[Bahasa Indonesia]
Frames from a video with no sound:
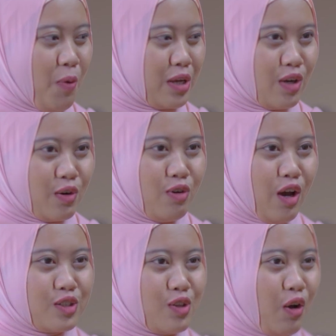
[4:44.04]
sama pacar lu
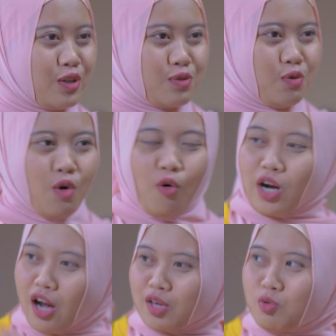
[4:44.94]
nangis nangis lu
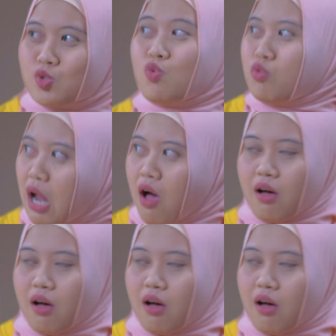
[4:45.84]
kalau lagi wisuda